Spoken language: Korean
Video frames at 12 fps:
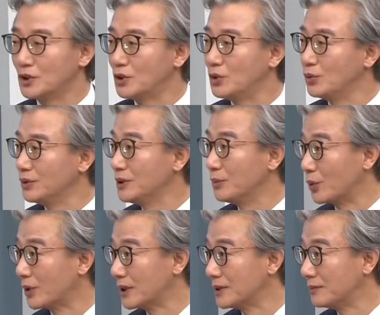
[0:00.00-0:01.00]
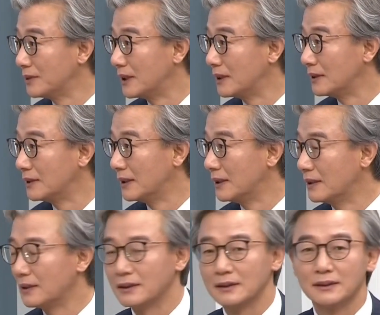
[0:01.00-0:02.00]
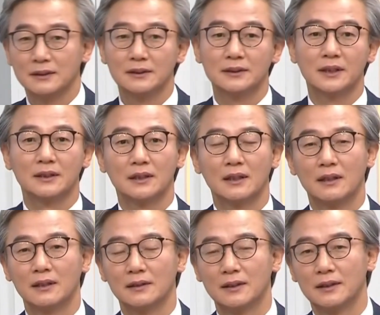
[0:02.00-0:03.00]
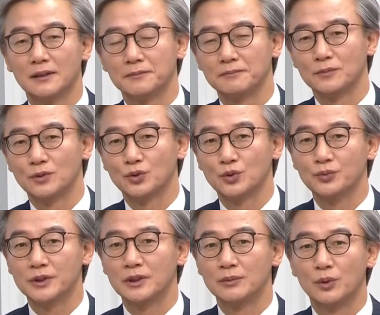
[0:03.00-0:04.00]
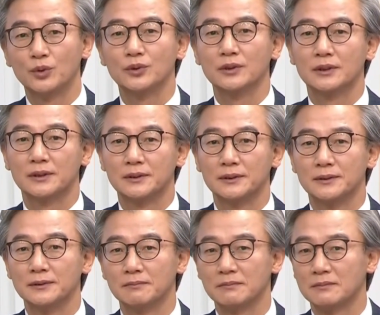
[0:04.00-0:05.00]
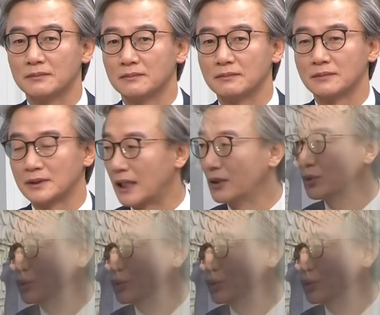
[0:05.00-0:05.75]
키우는지 모르겠습니다. 음. 예. 이 세상에 숨쉬는 모든 것들은 다